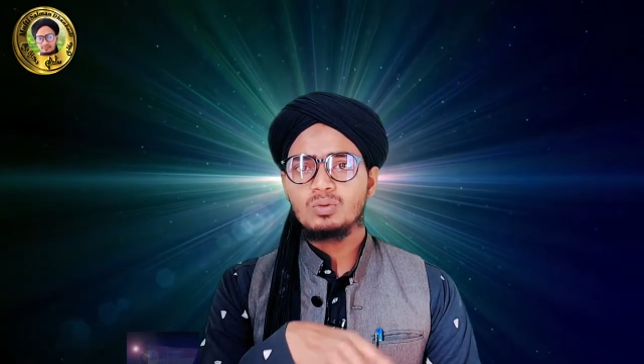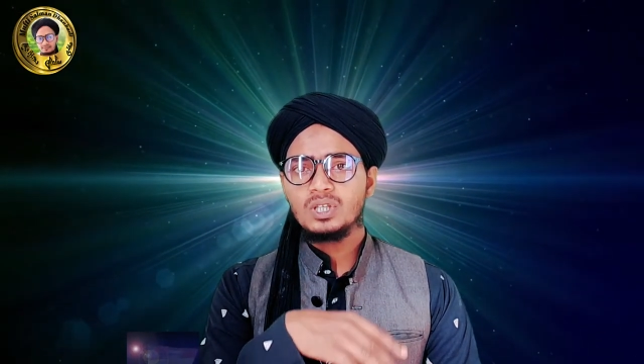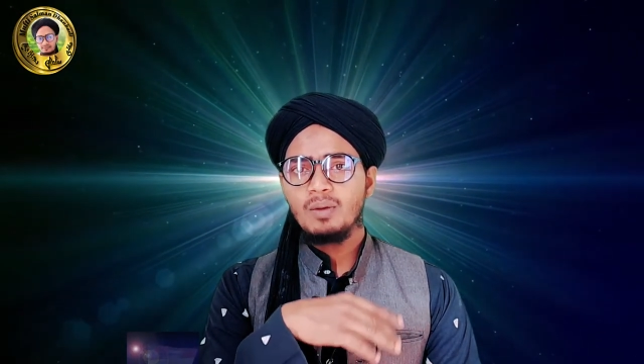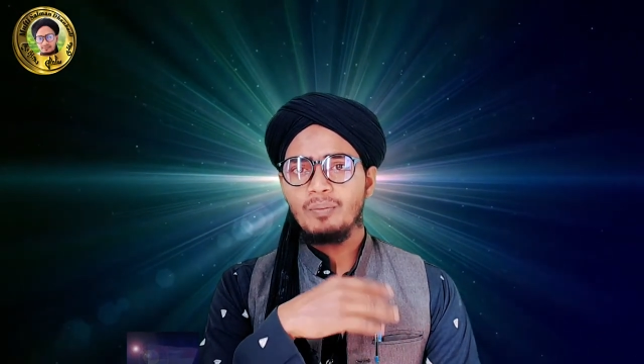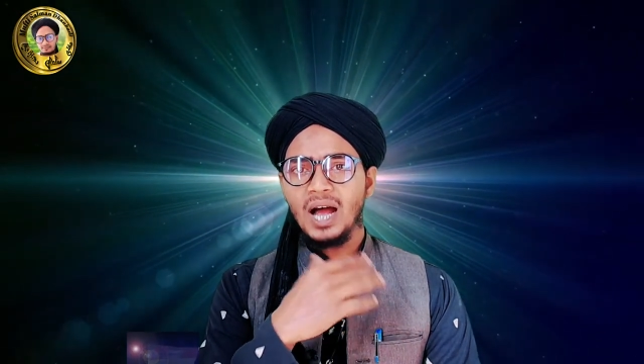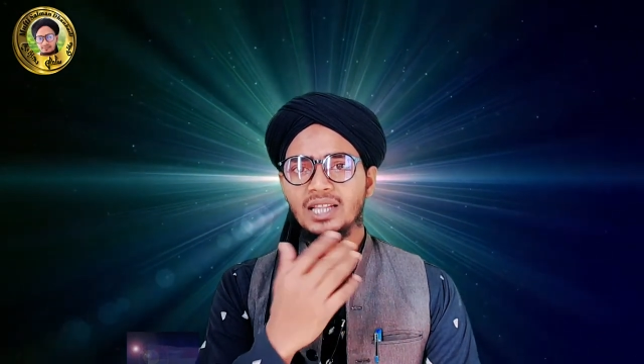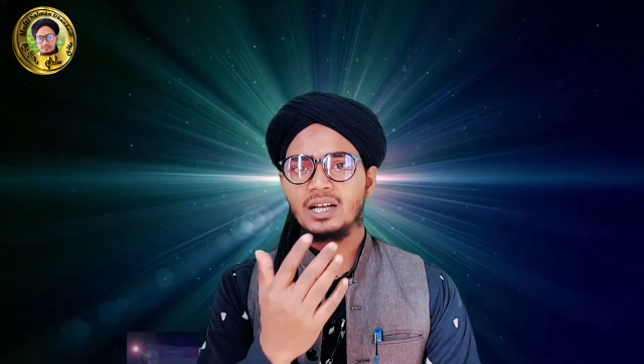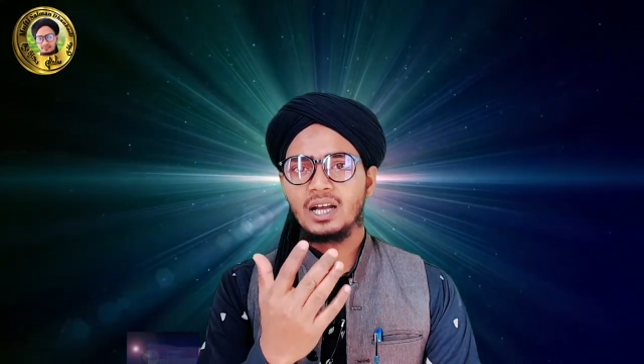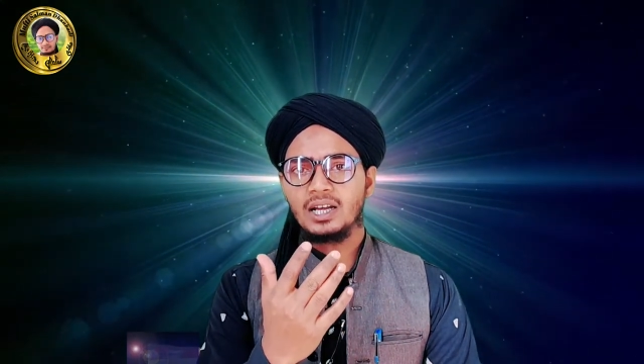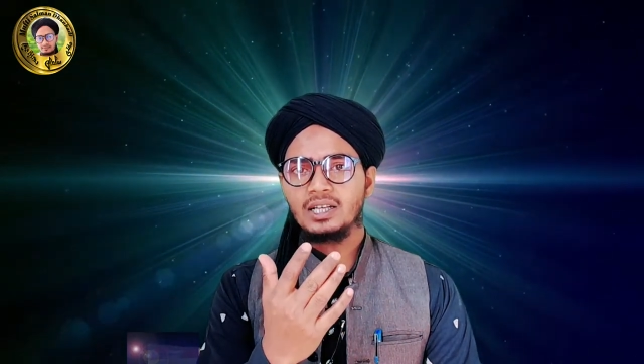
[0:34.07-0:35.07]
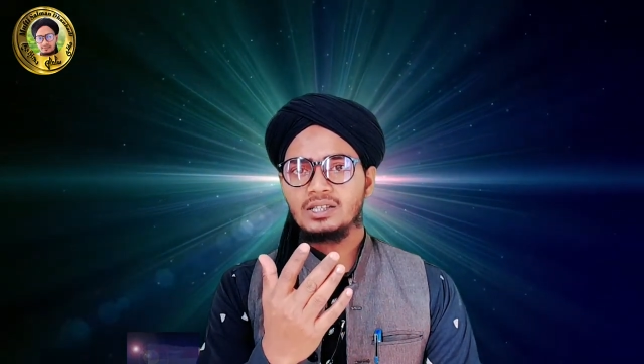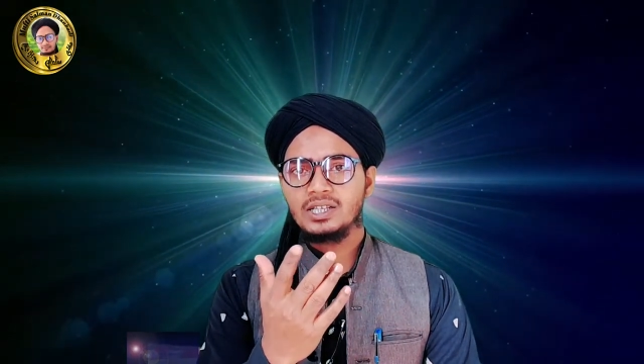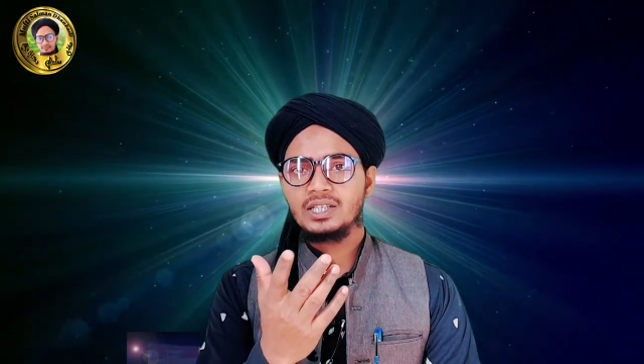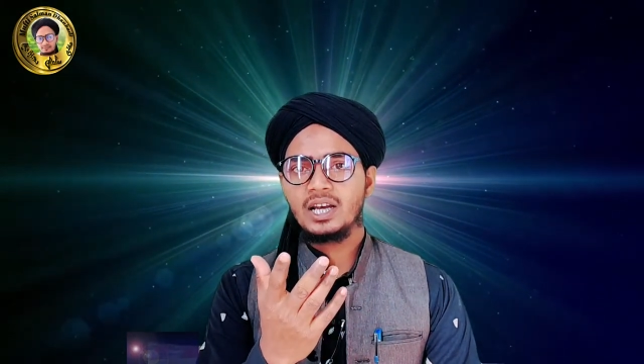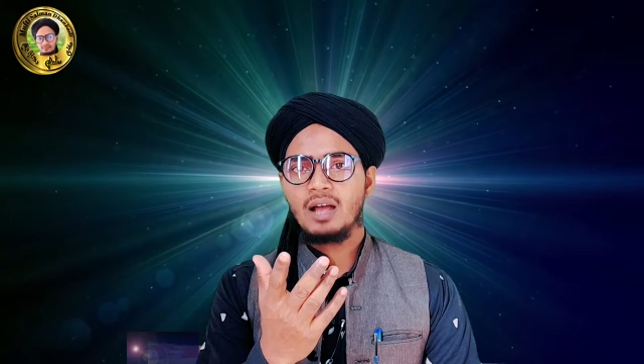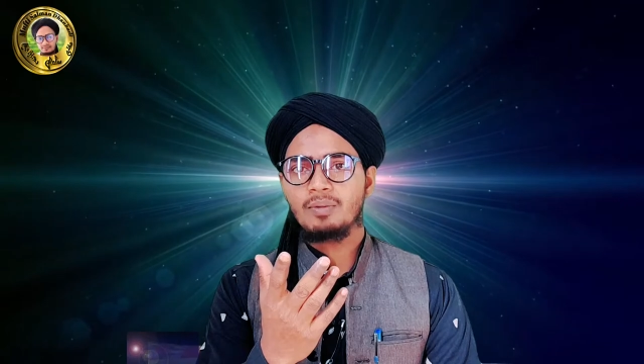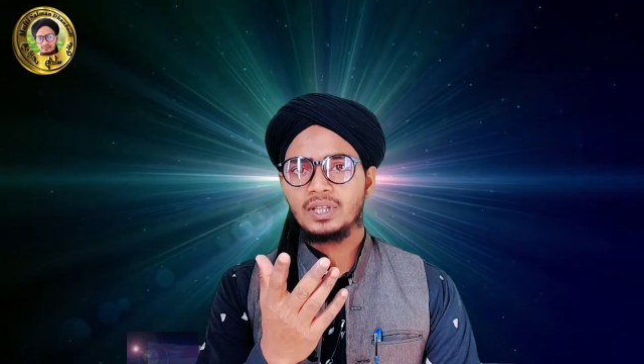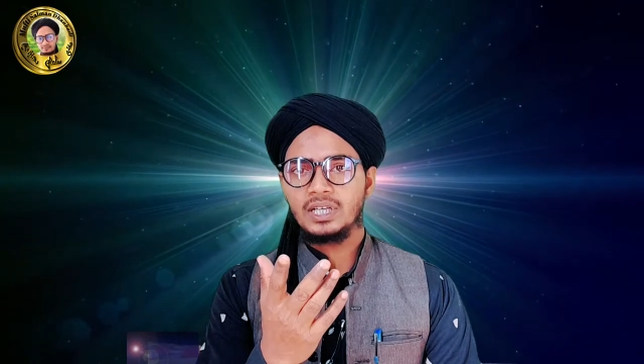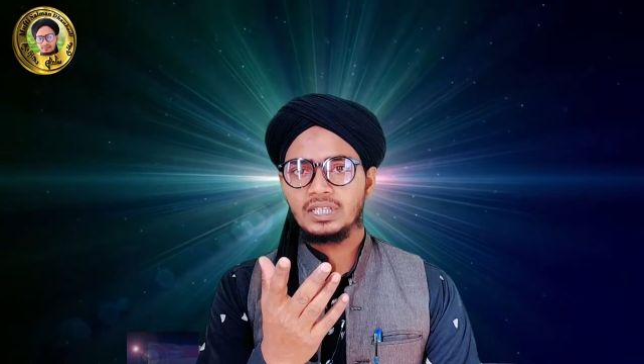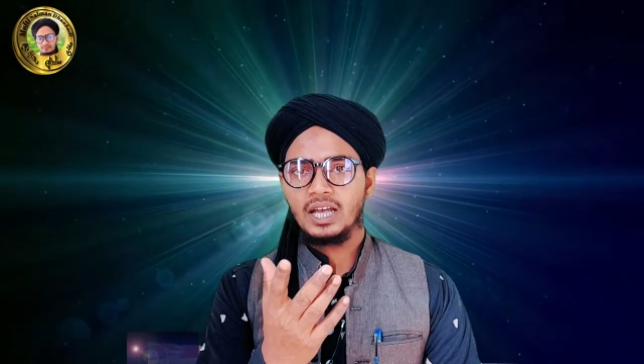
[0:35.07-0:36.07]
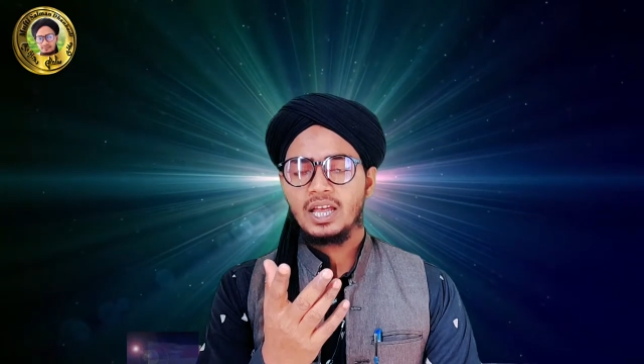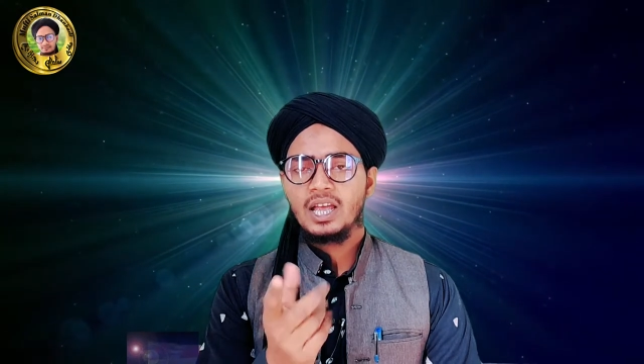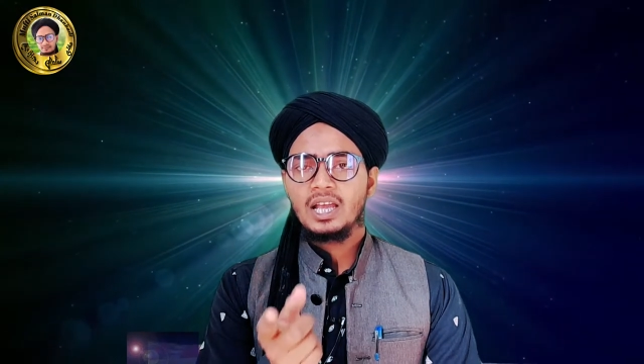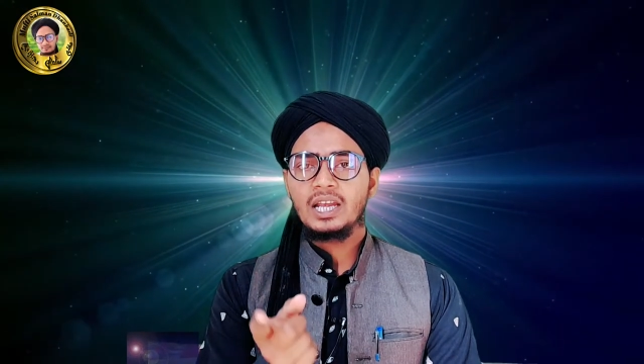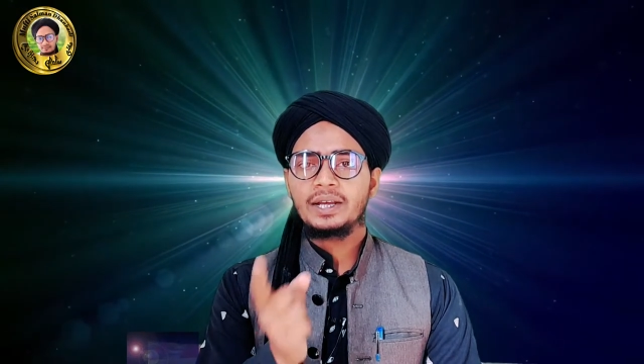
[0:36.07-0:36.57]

उसके बाद करें जिस दिन आपका दिल जाए